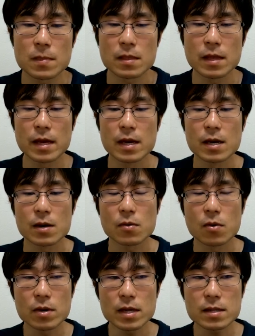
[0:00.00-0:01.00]
で
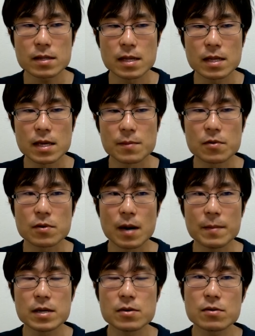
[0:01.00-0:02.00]
これってね僕
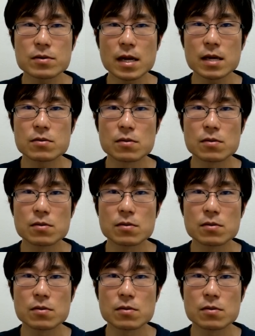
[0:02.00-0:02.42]
あまり良くないと